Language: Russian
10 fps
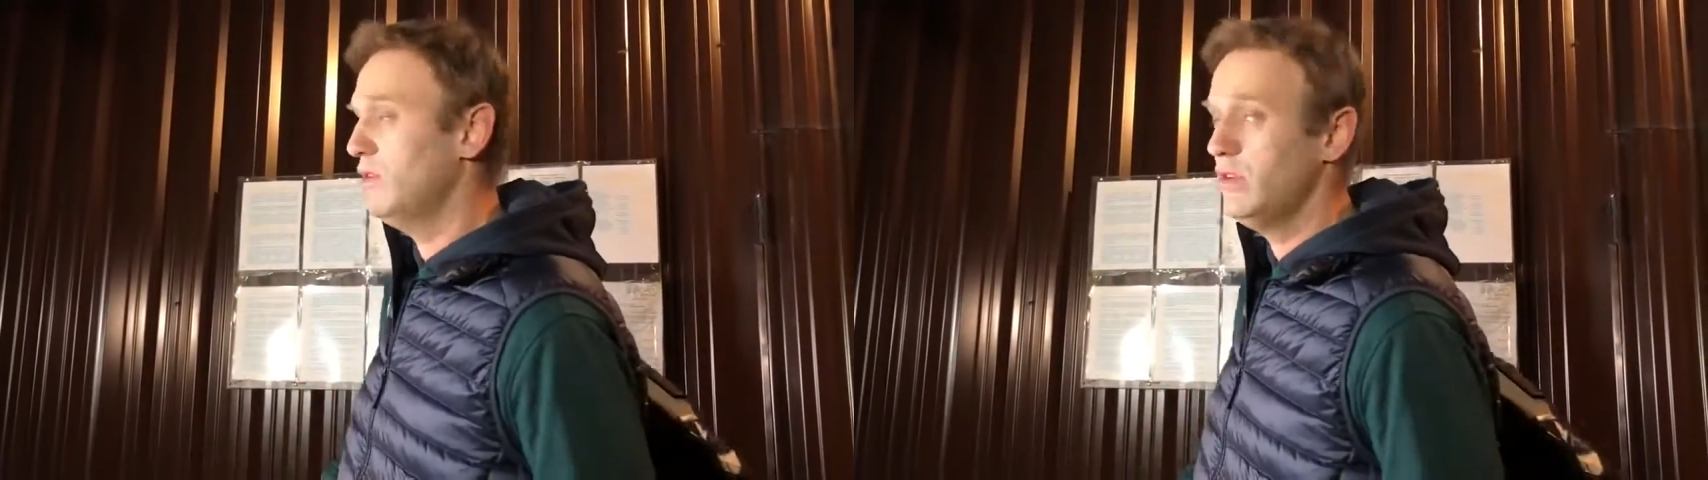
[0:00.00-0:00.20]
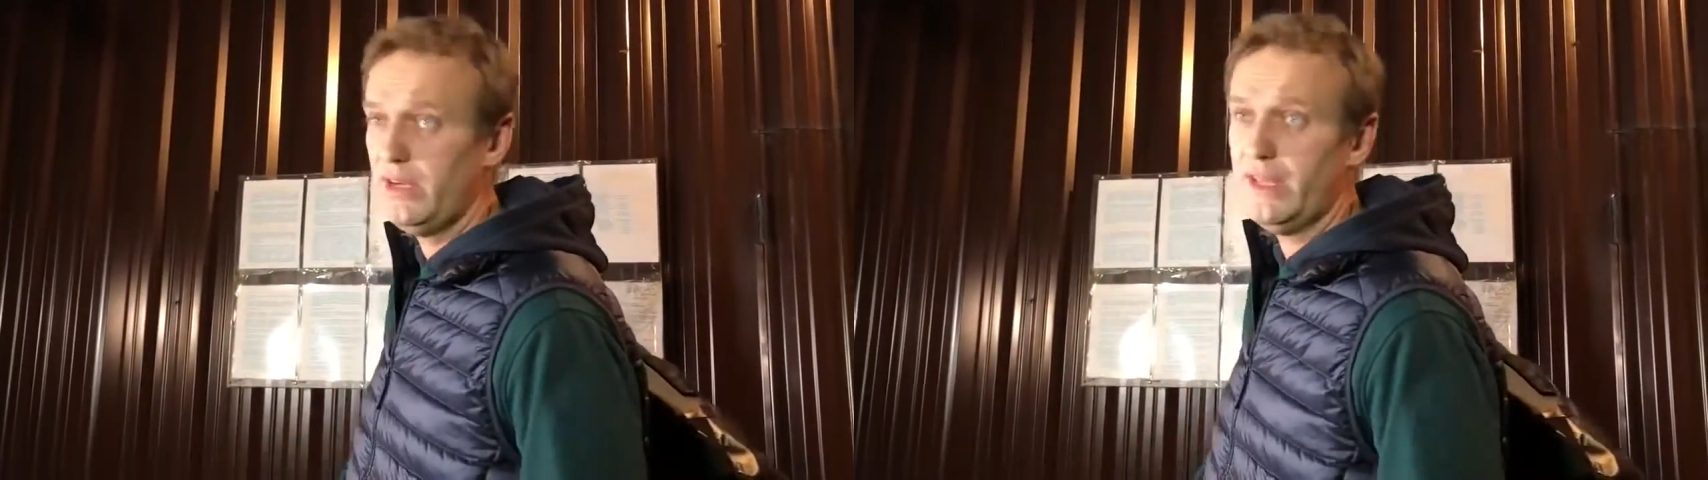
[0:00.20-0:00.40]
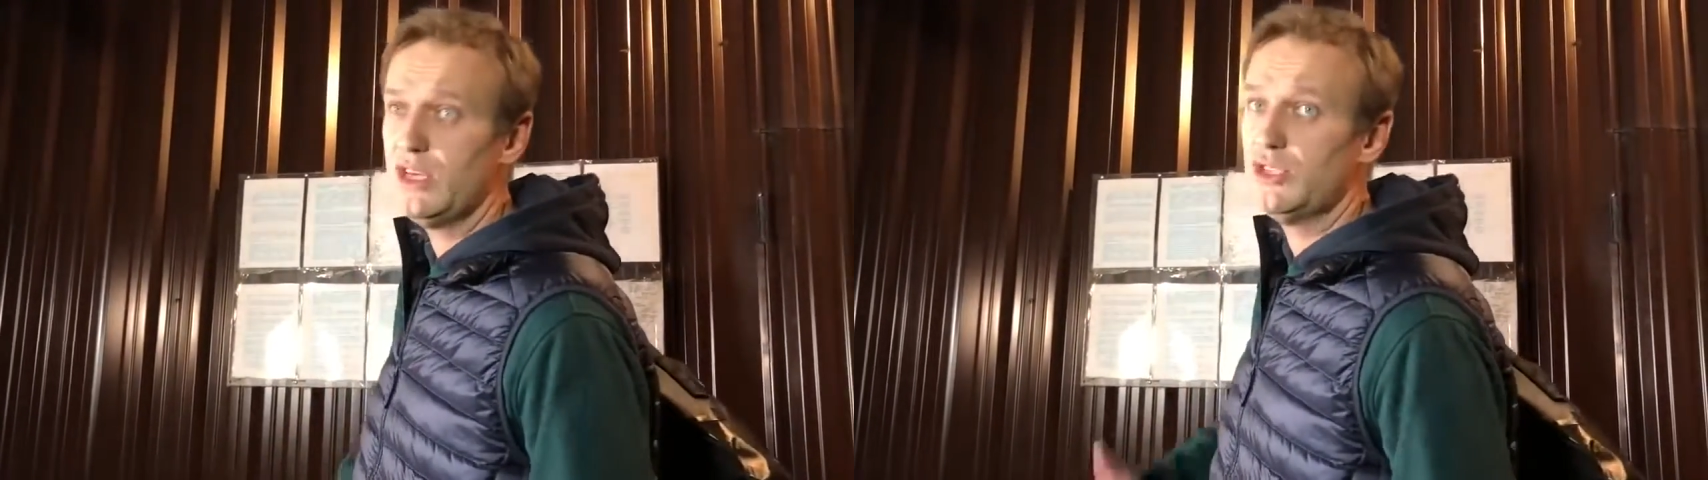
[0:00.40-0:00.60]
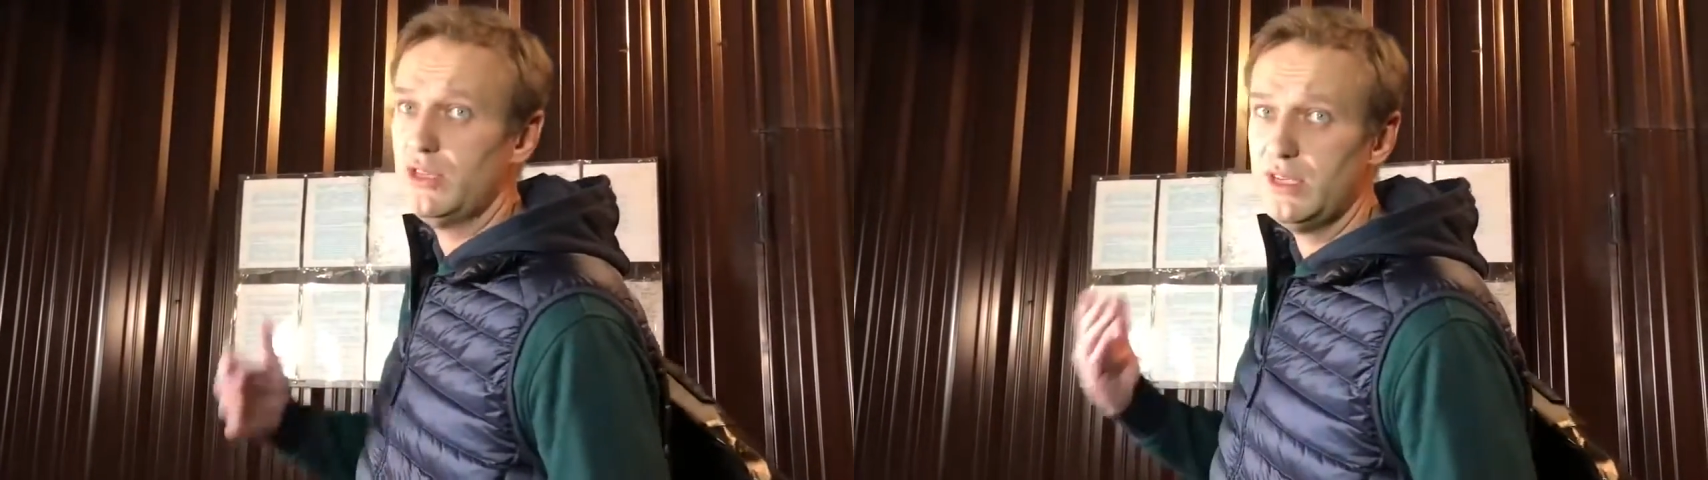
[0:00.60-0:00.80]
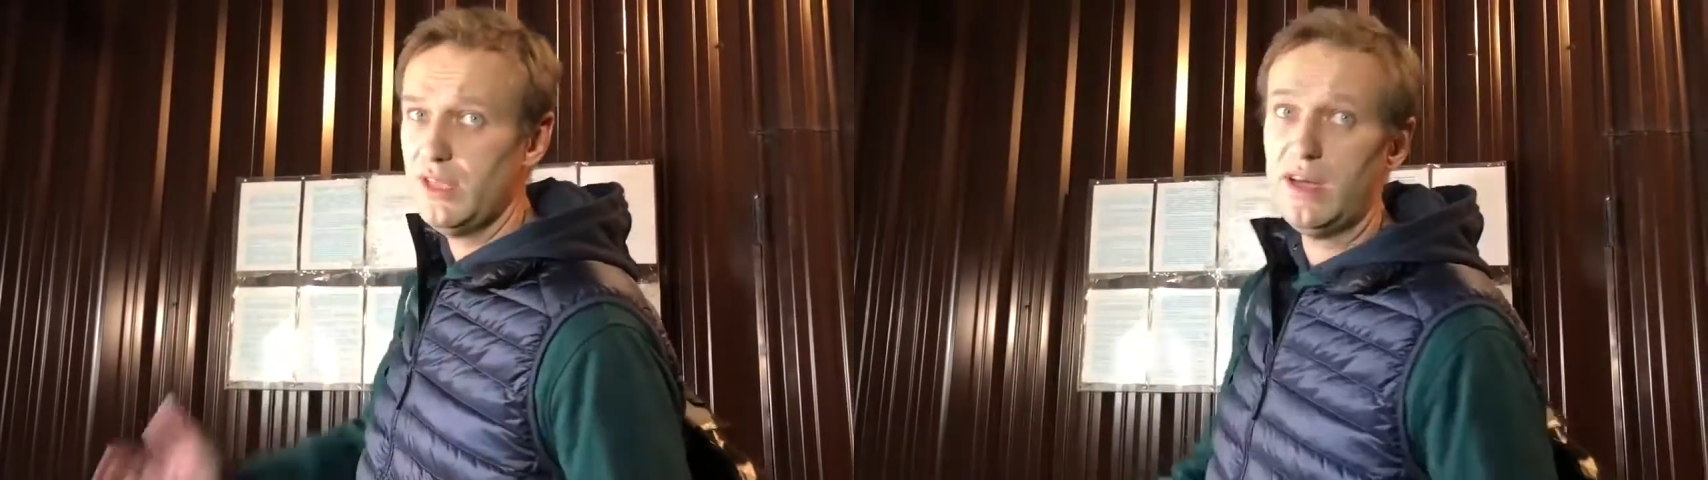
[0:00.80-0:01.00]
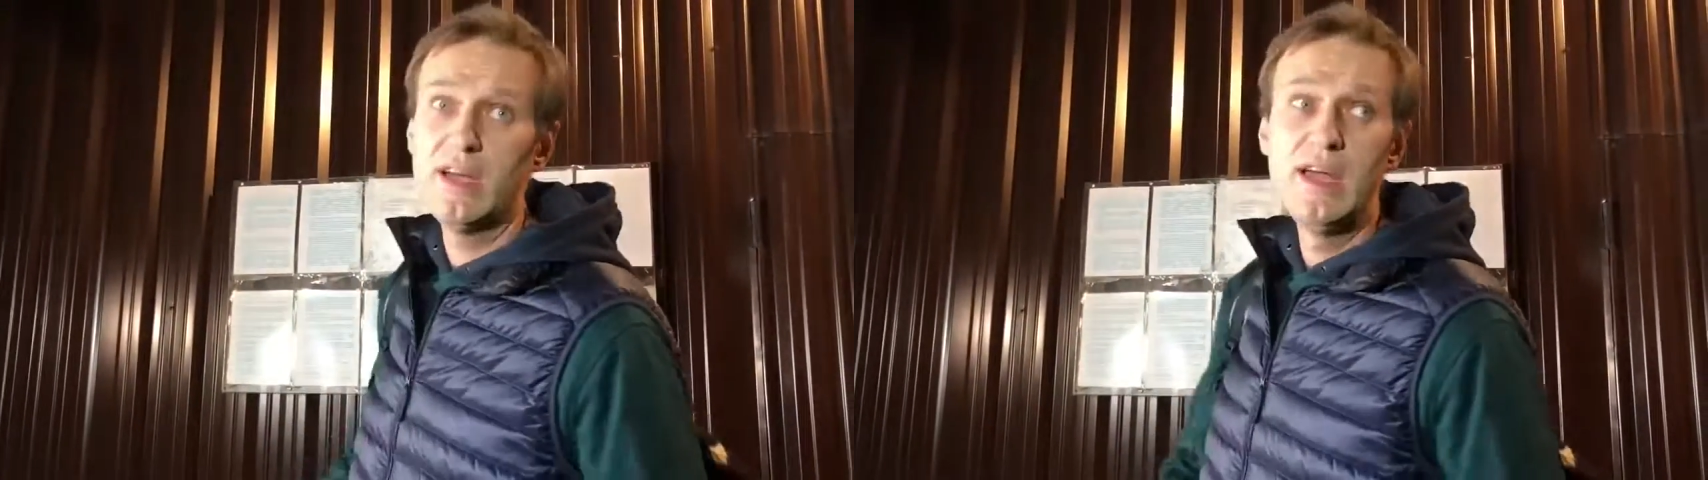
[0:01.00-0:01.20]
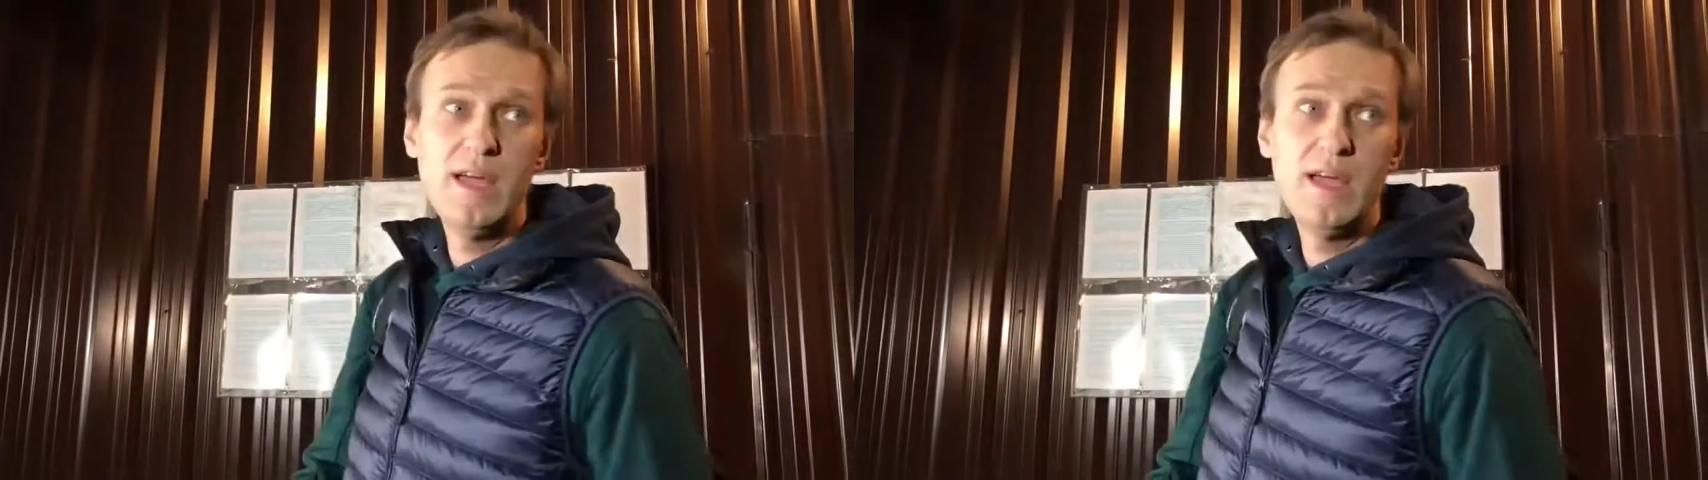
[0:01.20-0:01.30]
то это, конечно, не так.